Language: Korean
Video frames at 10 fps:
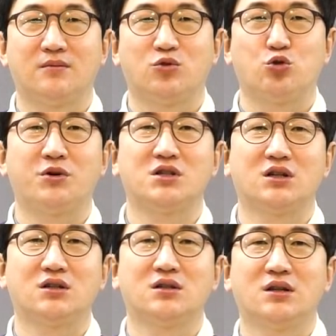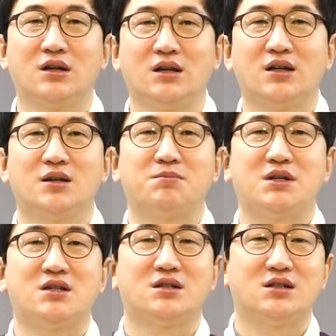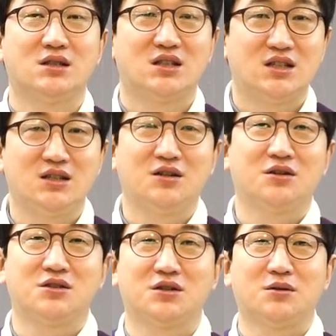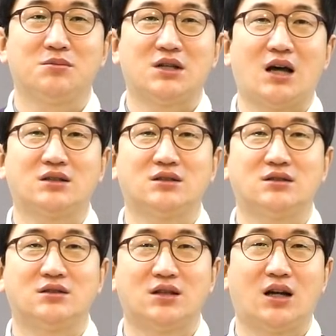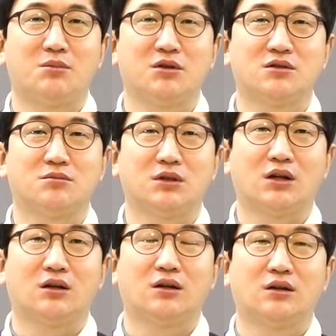두 번째는 빚을 진 것처럼 사는 사람이었습니다.